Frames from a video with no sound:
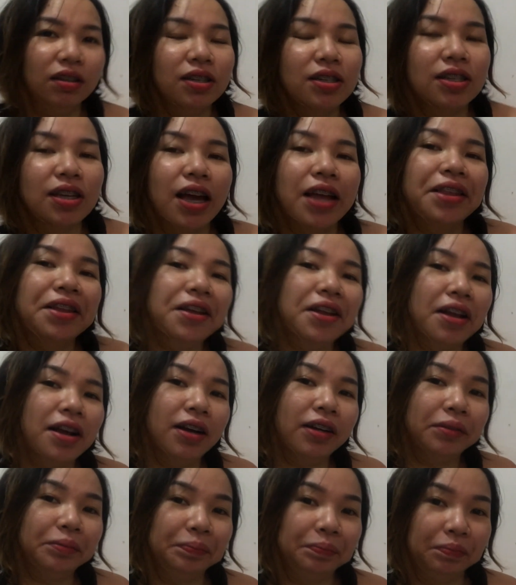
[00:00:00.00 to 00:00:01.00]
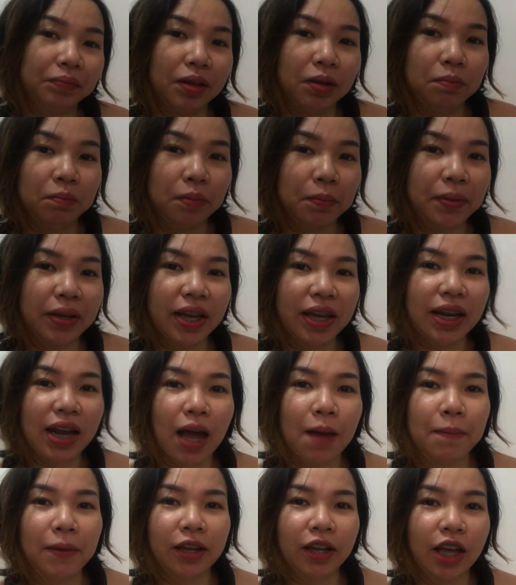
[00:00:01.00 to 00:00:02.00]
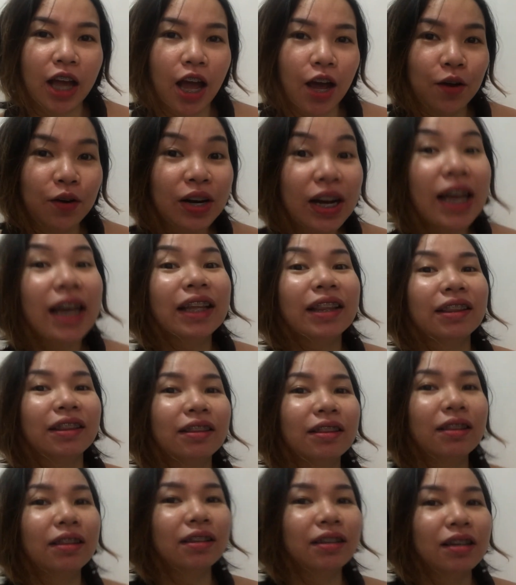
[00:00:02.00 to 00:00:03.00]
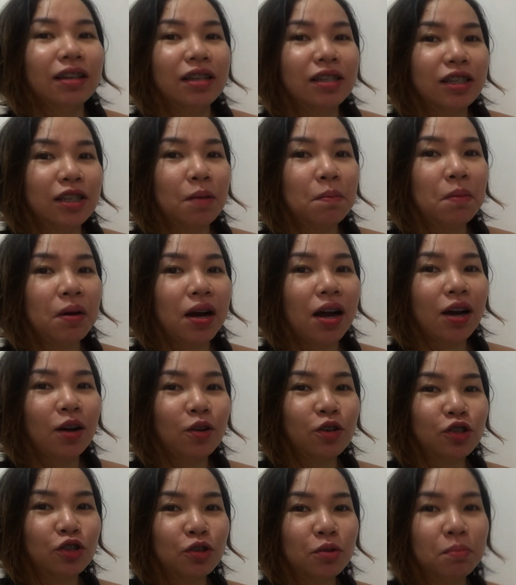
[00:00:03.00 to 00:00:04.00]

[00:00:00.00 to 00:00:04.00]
Sana lang mabigyan namin ka ulit sa mga gustong